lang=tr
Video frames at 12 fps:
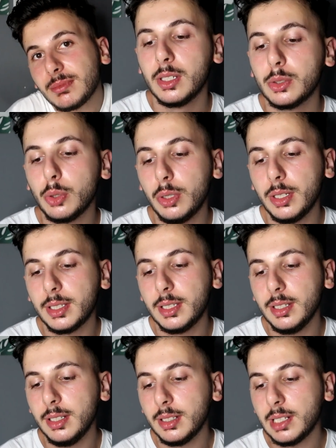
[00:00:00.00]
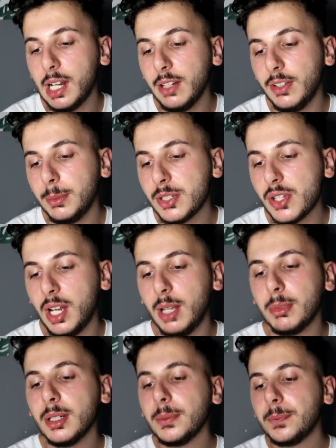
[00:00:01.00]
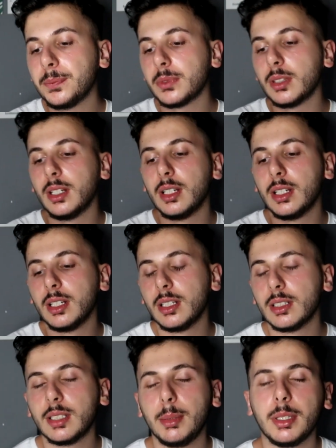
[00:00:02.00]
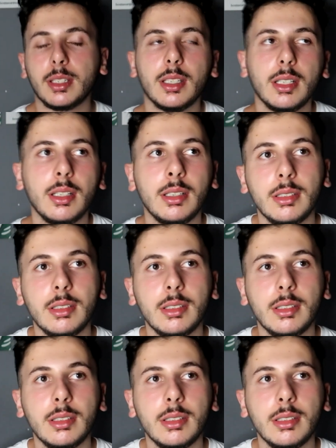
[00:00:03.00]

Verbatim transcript: Sonraki kahve mi çay mı? Ee, tabii ki